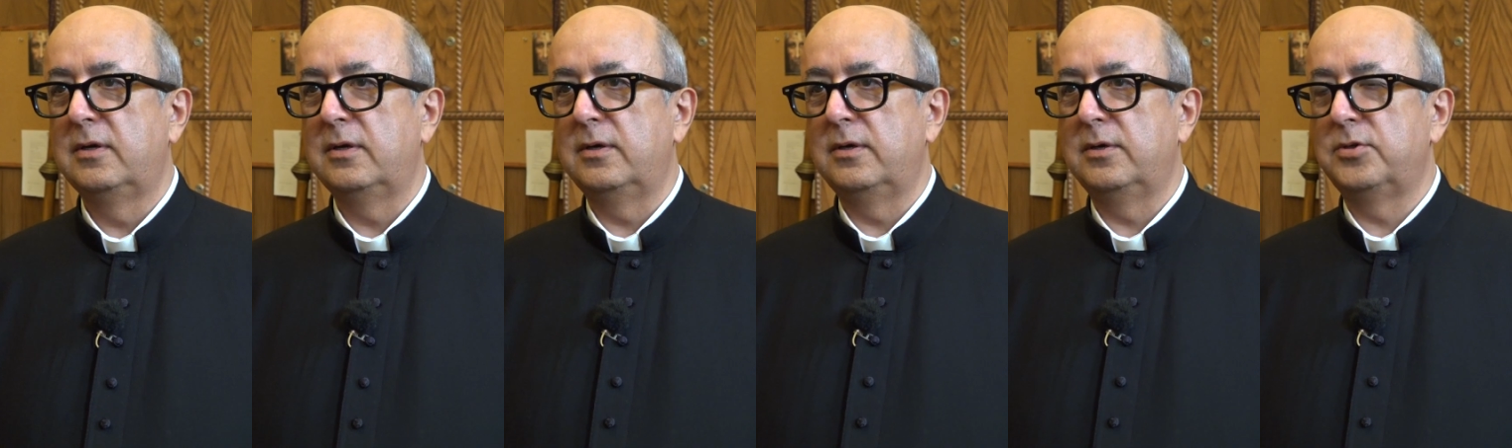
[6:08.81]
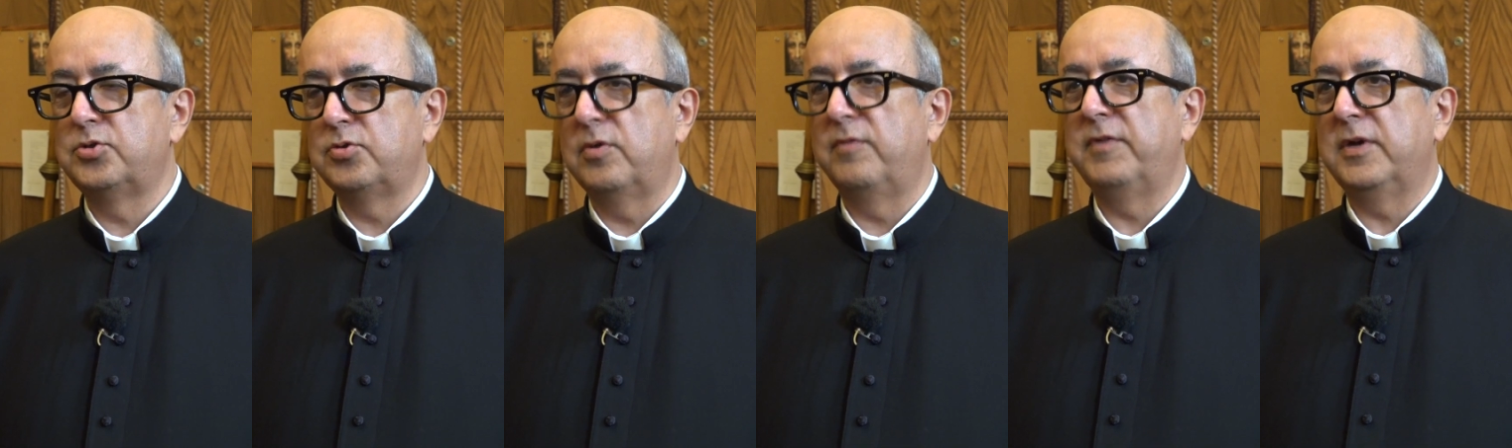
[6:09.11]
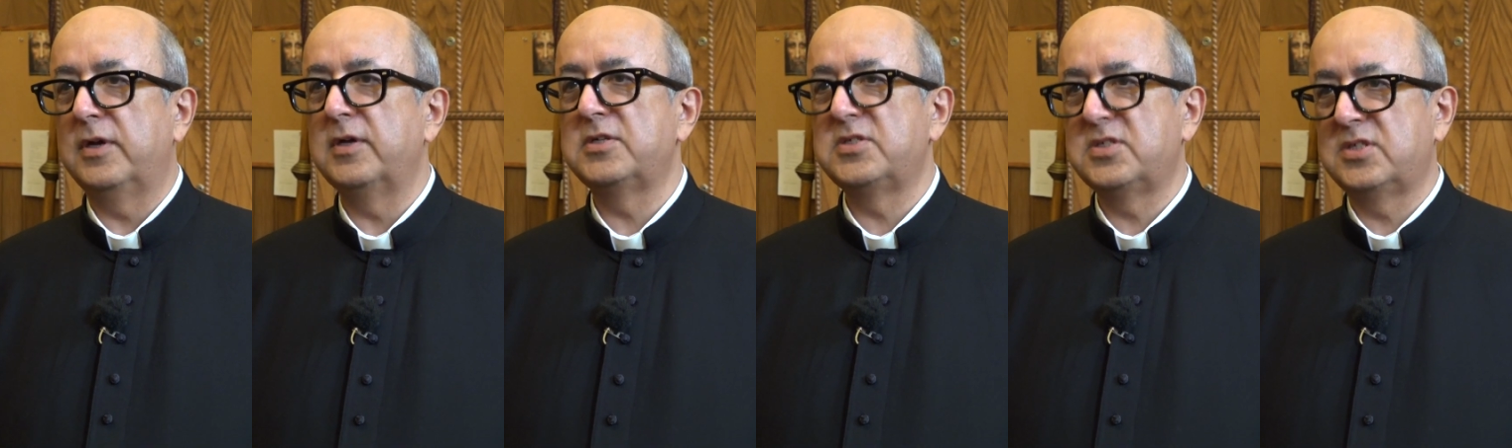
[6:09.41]
Y,
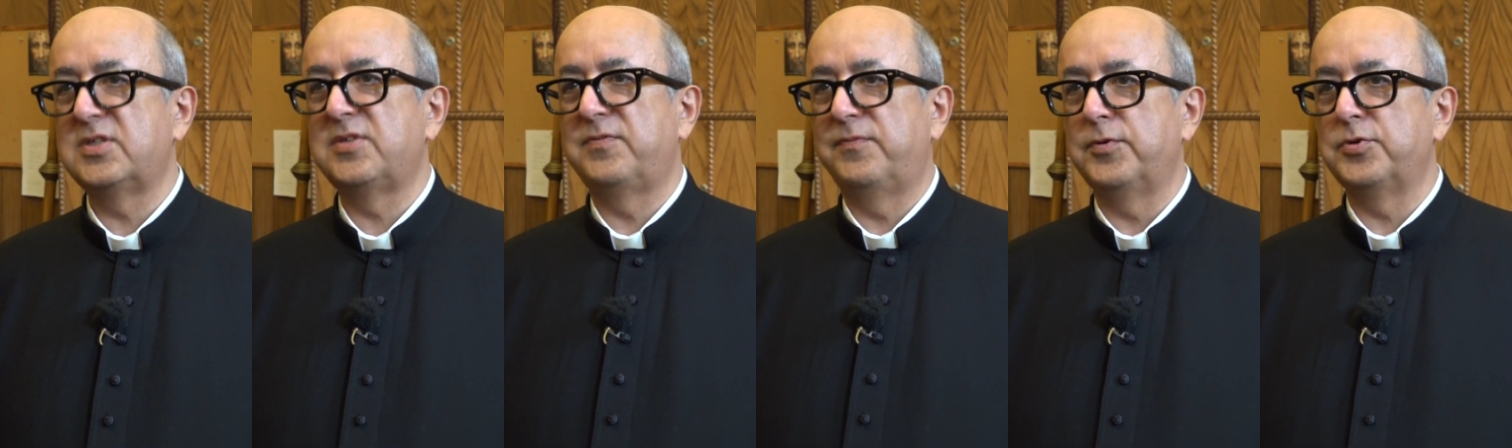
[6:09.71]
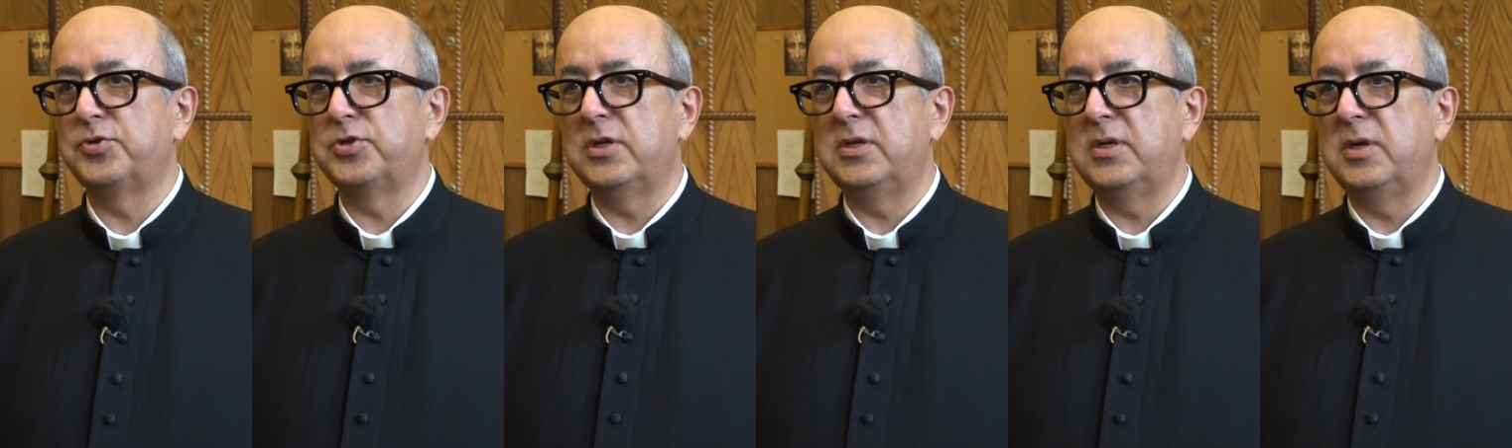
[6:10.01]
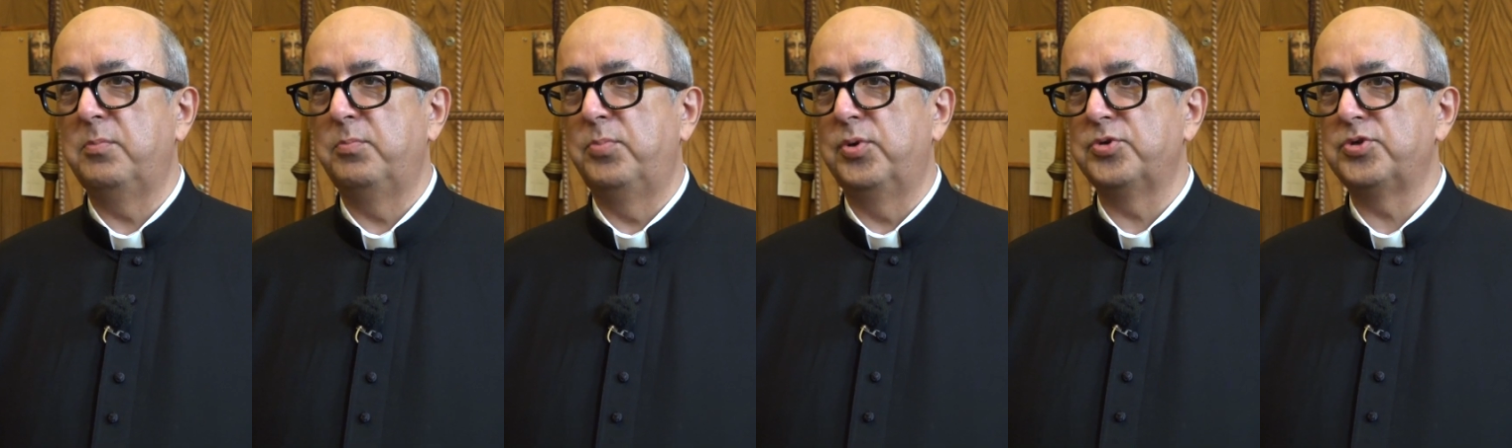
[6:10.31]
człowiek jest
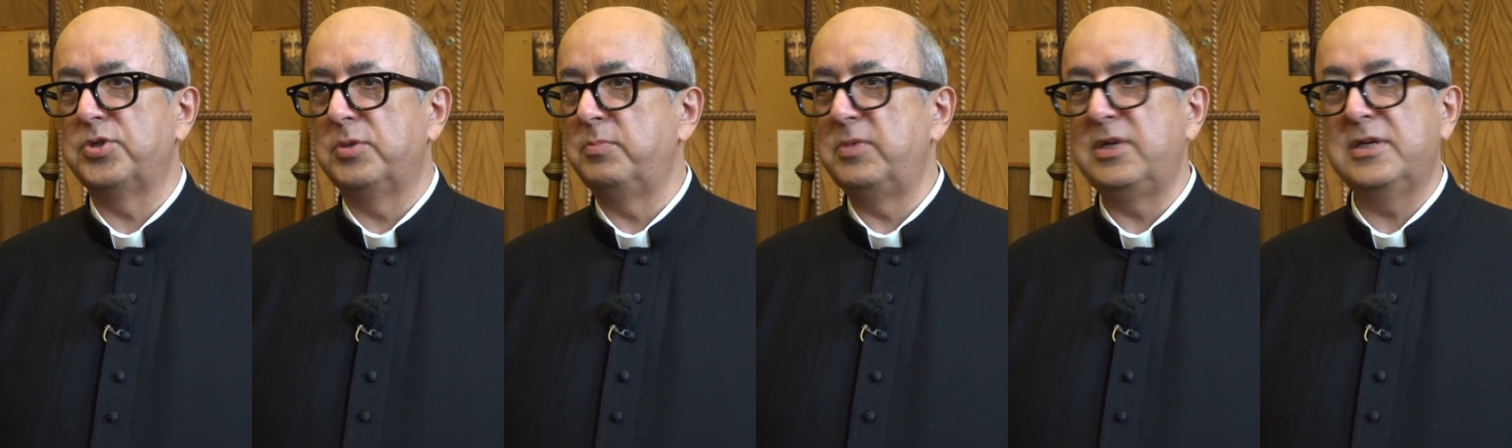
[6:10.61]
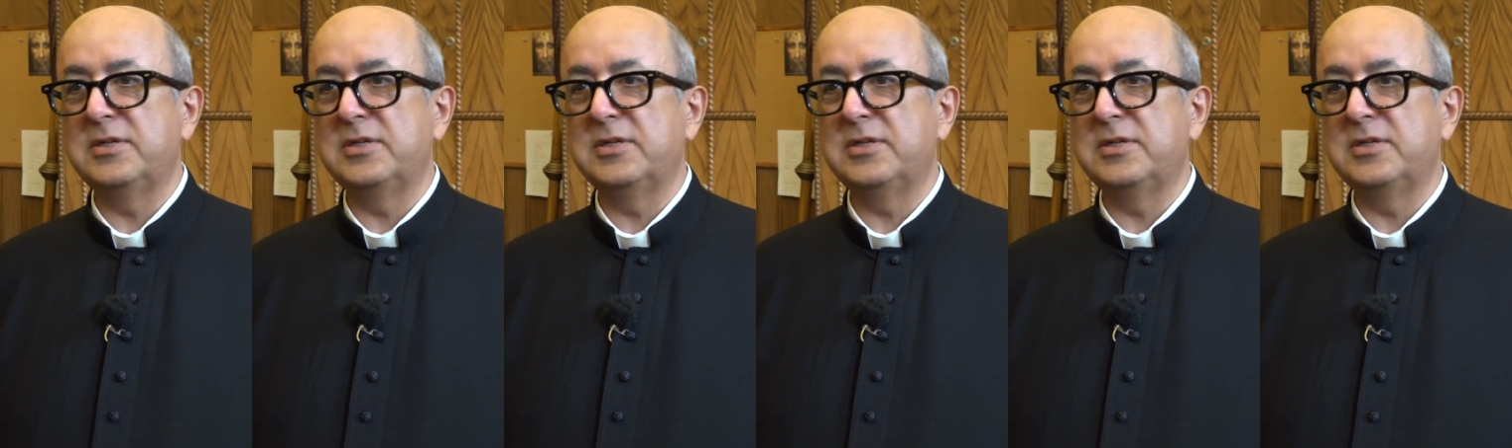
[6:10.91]
stworzeniem Bożym,